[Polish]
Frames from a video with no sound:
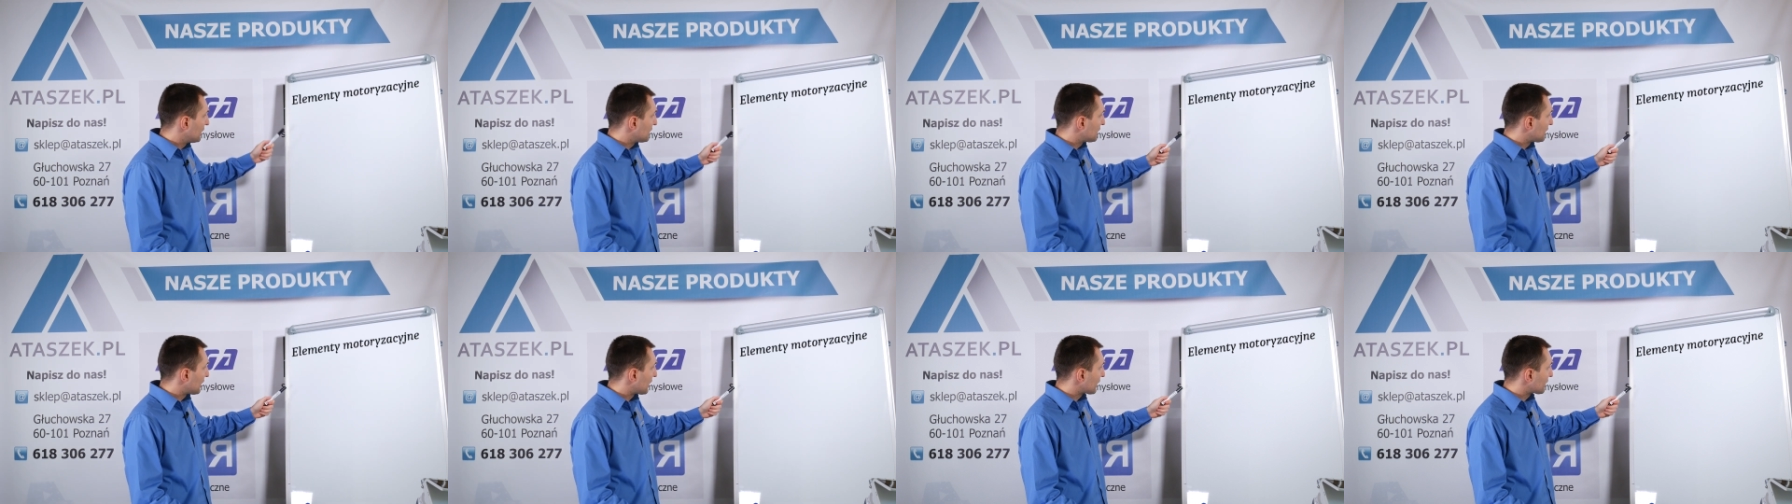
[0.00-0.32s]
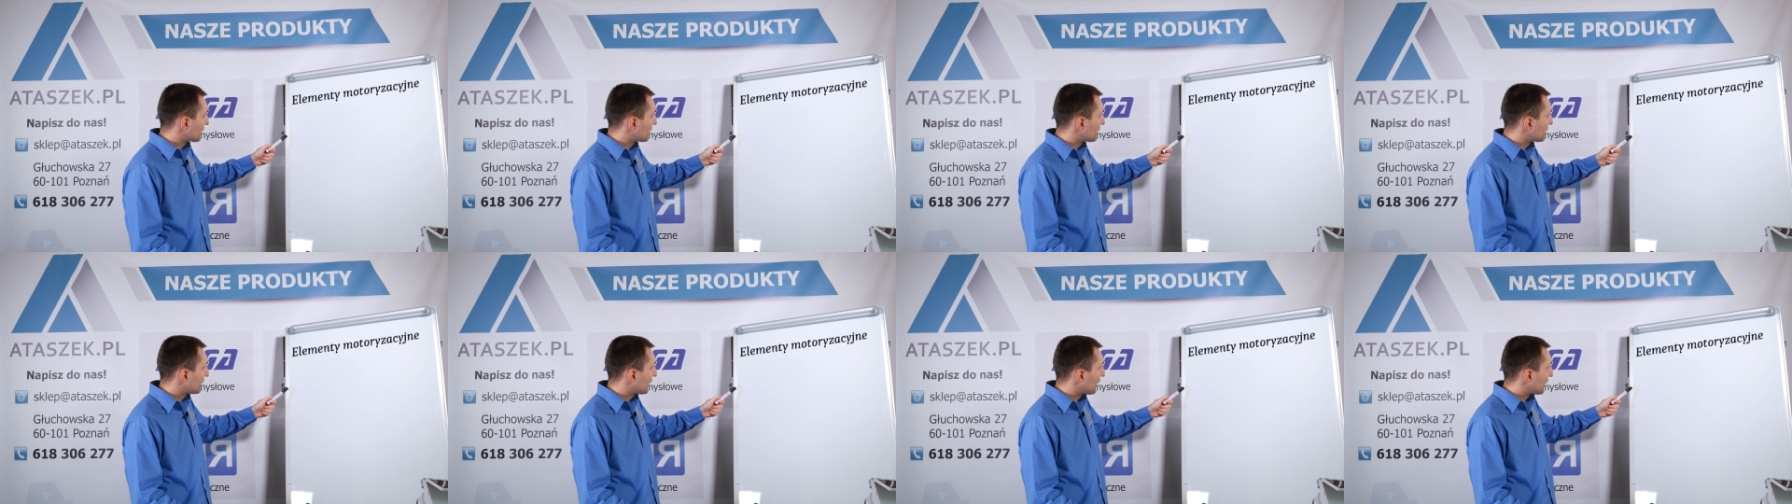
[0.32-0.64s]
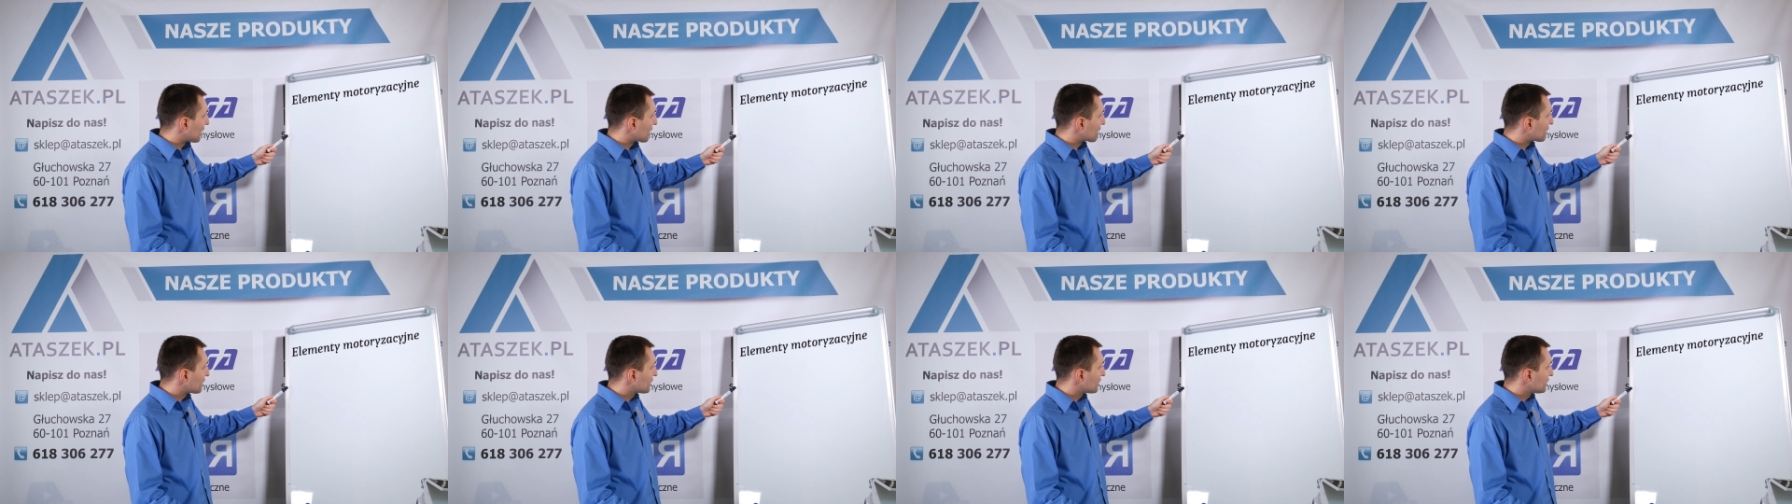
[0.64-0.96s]
takich
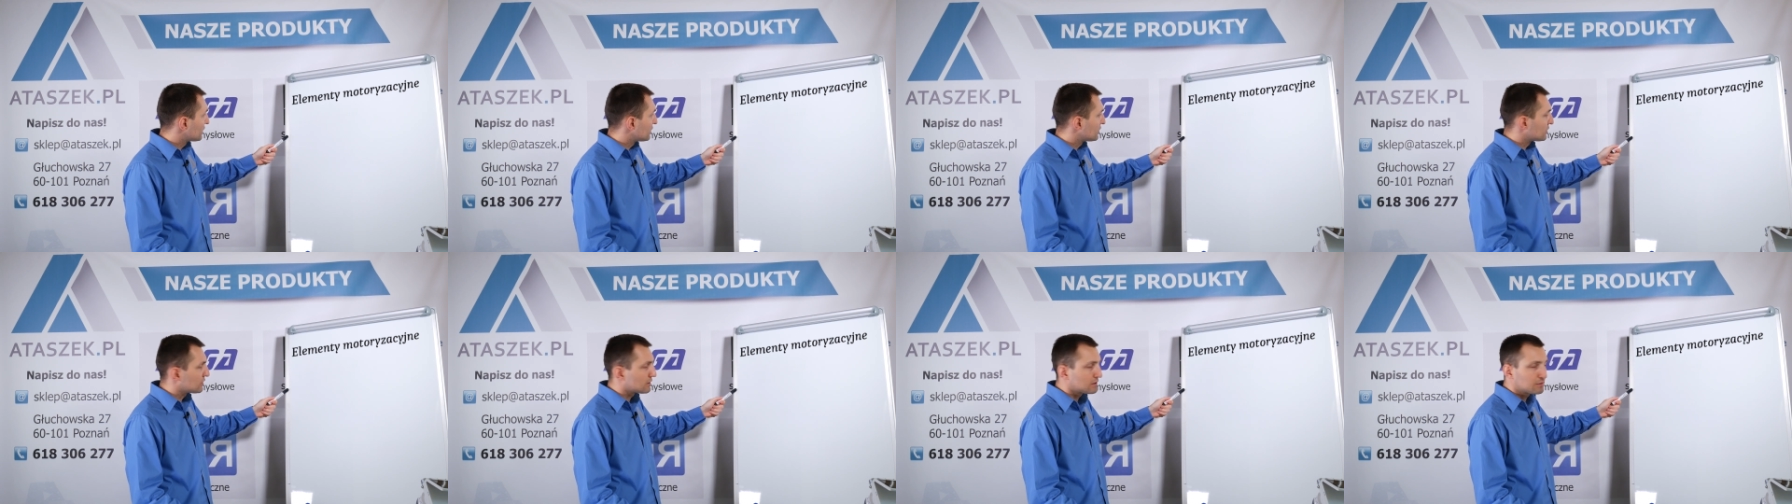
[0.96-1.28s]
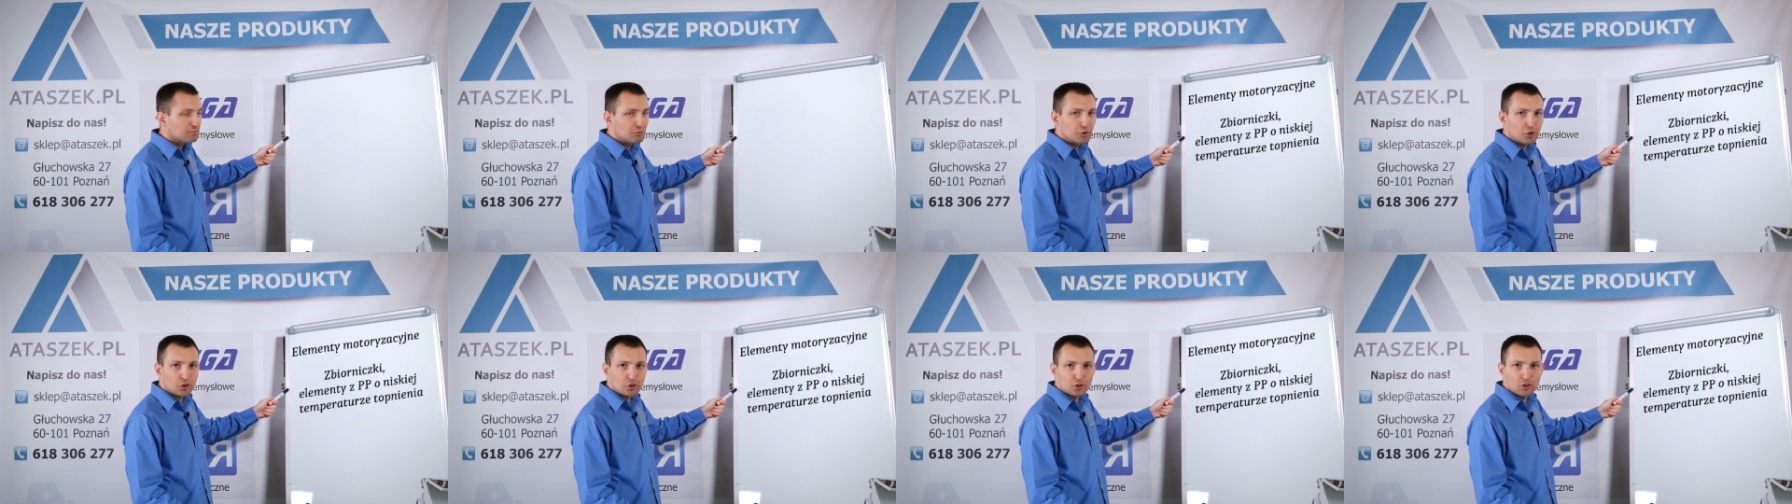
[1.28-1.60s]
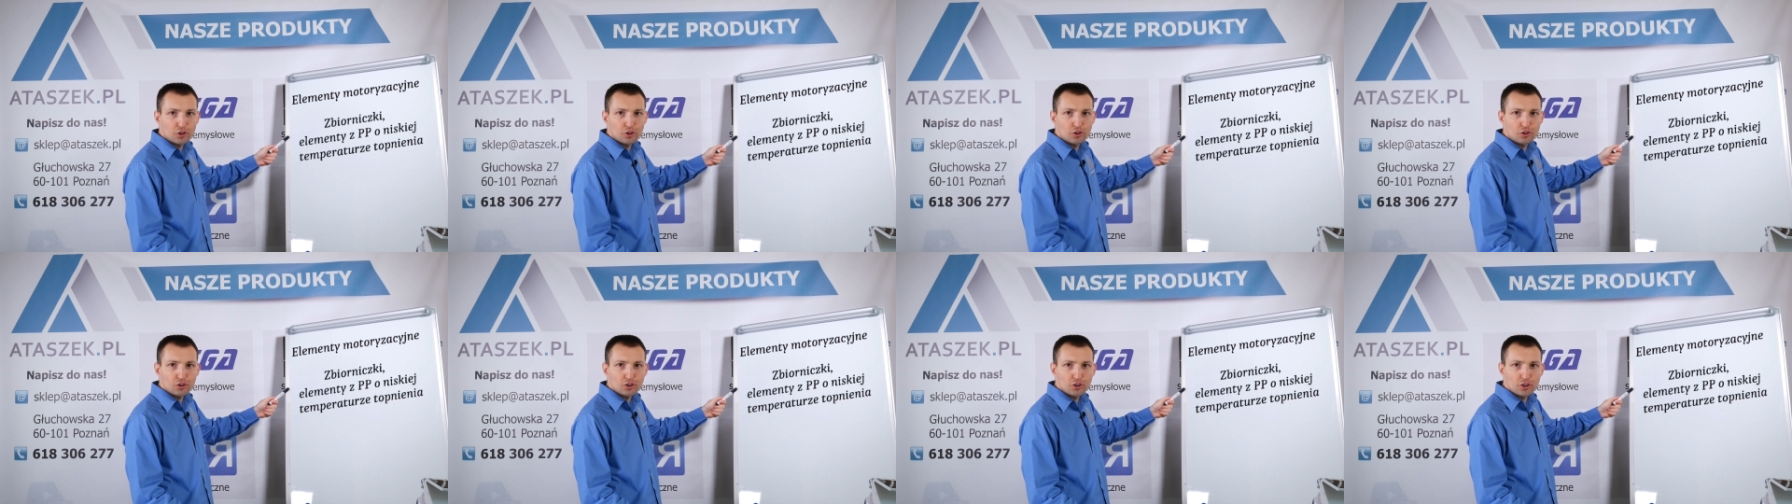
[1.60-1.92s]
jak
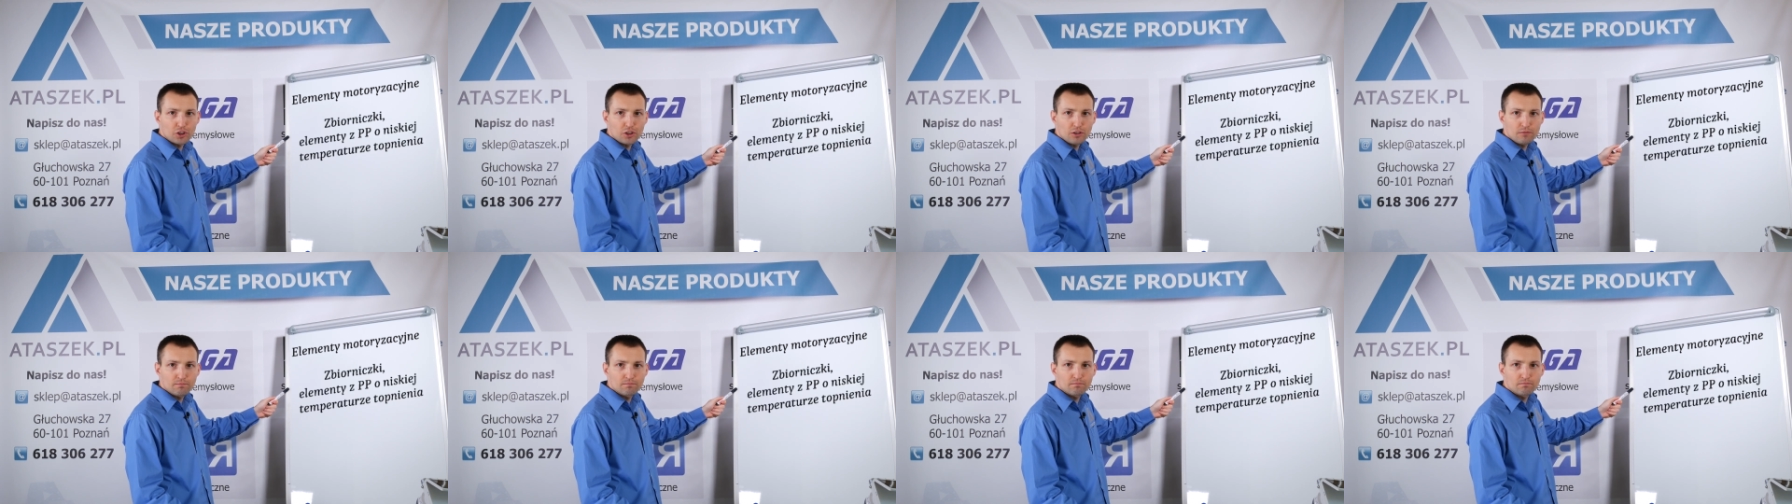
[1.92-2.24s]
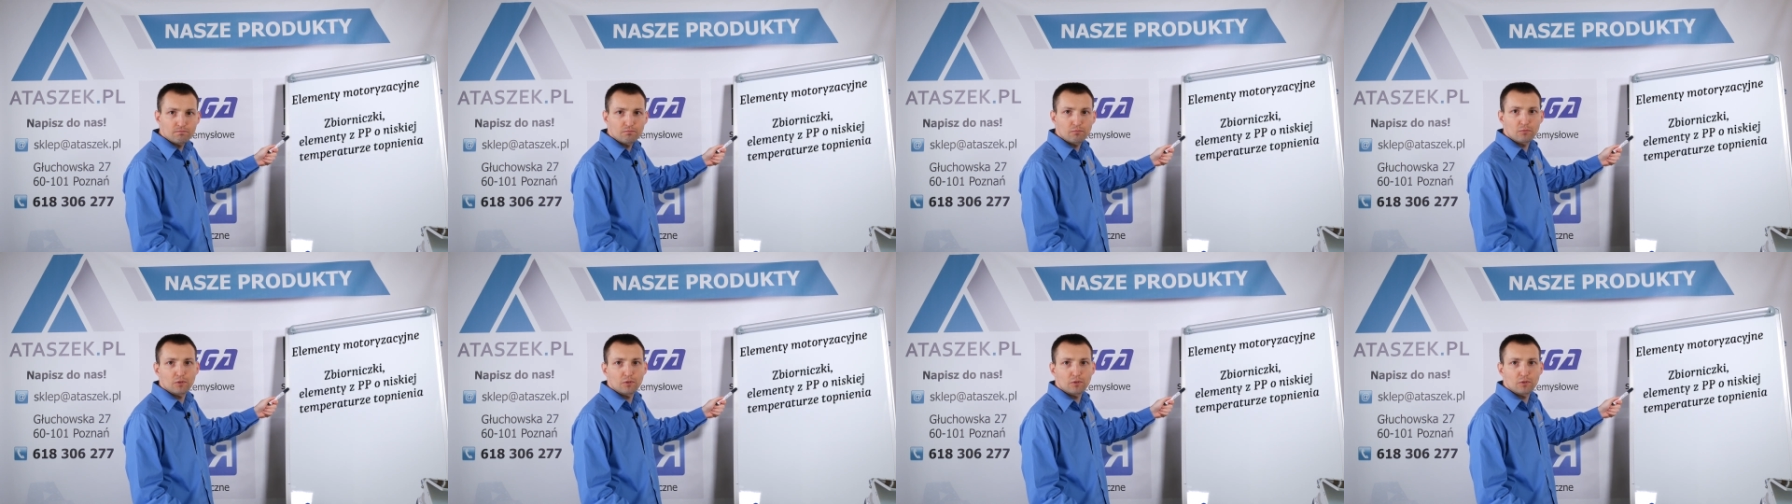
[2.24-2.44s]
zbiorniczki,